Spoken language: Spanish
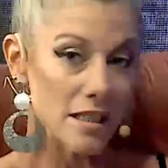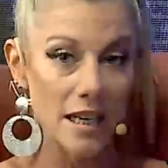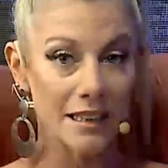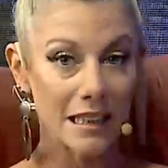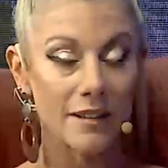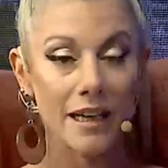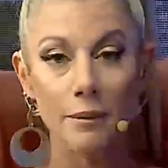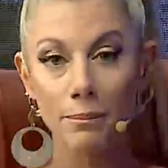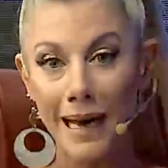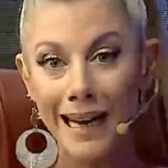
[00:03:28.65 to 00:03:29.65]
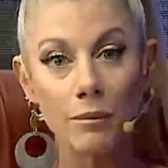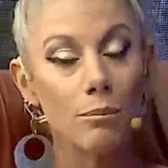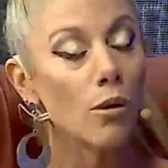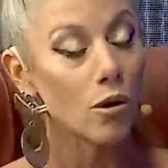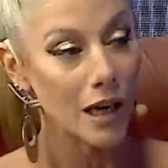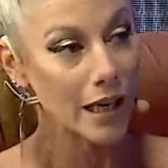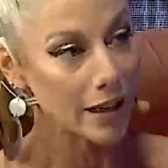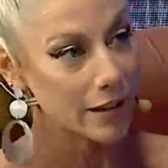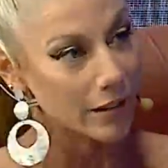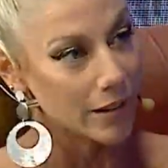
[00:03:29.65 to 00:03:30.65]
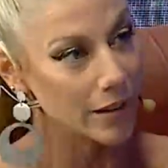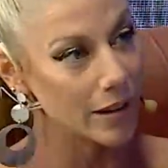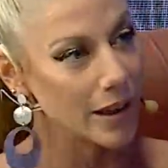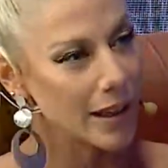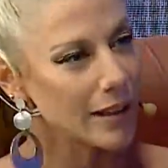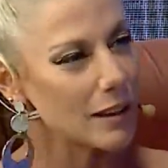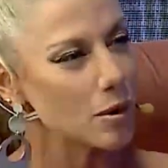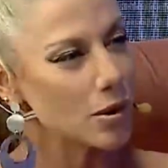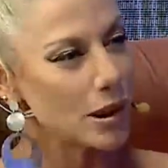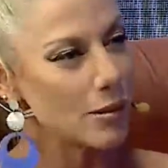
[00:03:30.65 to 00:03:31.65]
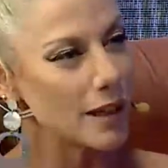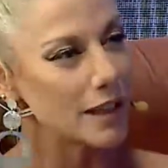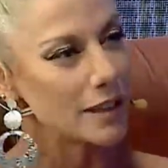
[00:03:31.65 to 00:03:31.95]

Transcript: a, trabajar para y por la gente. ¿Qué te motiva?